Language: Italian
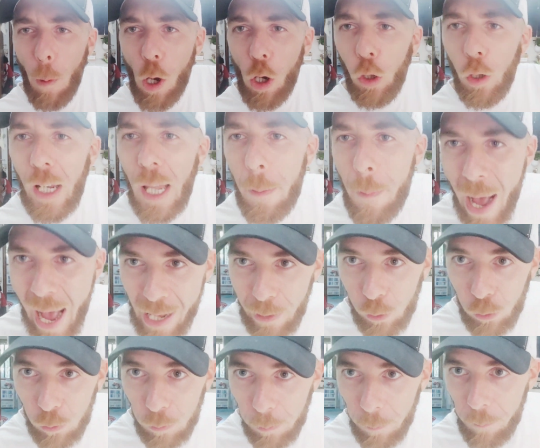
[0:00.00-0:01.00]
po' con la
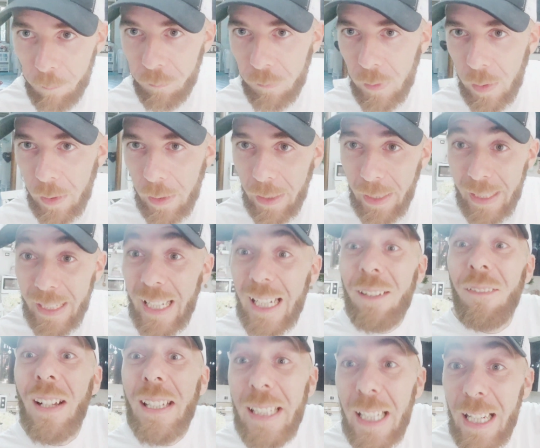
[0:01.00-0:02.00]
mano ed
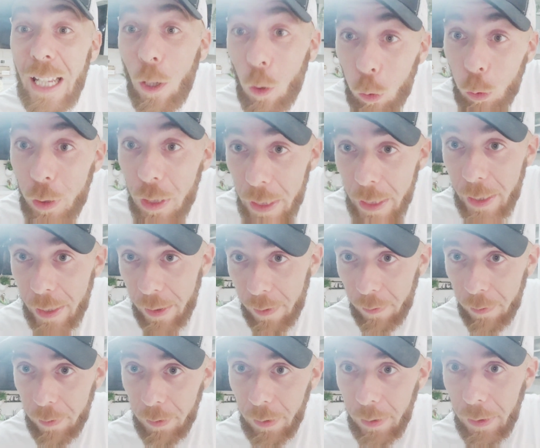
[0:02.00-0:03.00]
eravate lì a
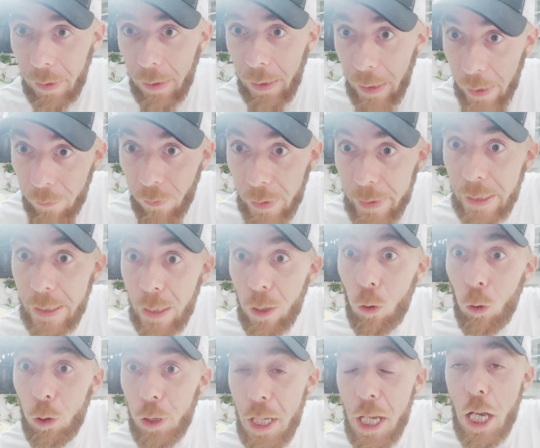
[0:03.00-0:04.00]
godere, eravate lì a
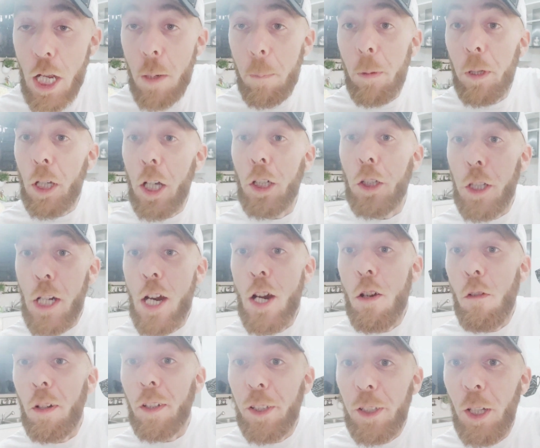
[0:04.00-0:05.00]
godere perché Adriano
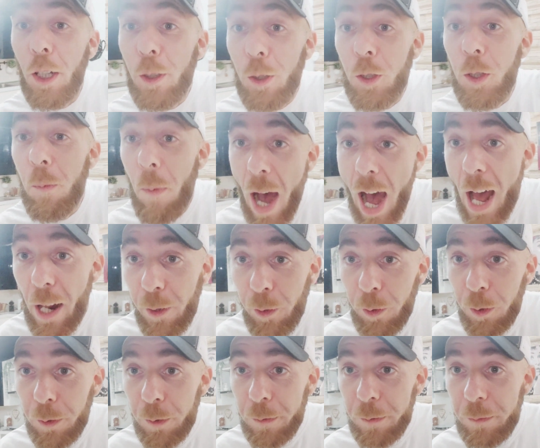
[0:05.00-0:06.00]
aveva segnato di
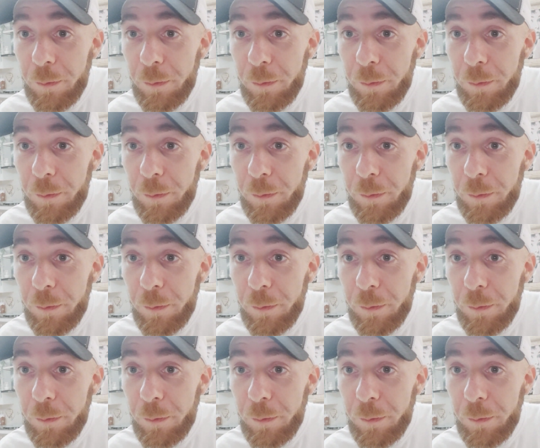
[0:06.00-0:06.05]
mano.